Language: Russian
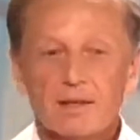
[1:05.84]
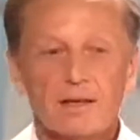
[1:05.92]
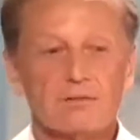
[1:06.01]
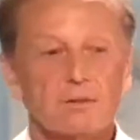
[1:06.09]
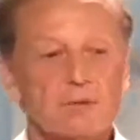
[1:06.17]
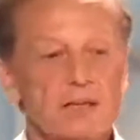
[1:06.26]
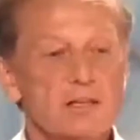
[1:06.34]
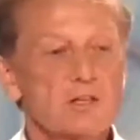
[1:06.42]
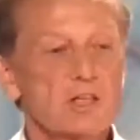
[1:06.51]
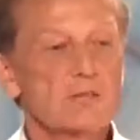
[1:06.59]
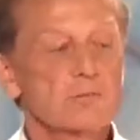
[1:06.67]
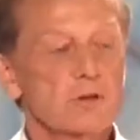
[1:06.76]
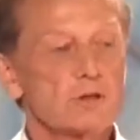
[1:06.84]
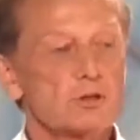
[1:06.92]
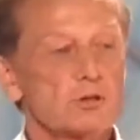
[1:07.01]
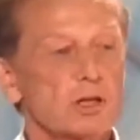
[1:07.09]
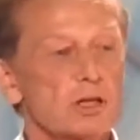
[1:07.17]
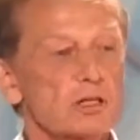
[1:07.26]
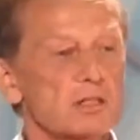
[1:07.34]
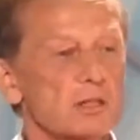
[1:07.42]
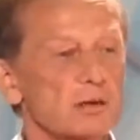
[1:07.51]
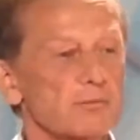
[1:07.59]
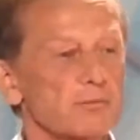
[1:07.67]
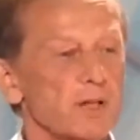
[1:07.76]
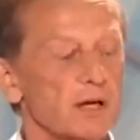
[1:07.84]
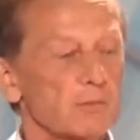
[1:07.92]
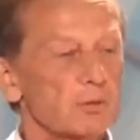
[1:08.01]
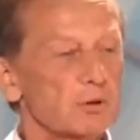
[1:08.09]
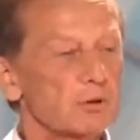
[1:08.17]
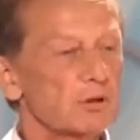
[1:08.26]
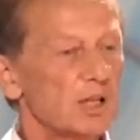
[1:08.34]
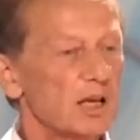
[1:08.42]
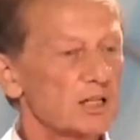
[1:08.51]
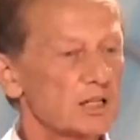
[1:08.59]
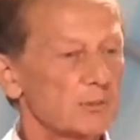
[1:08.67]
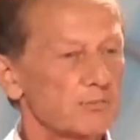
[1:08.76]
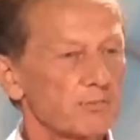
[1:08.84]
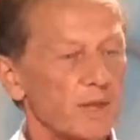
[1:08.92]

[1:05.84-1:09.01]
А в Америке сейчас многие журналисты работают наши.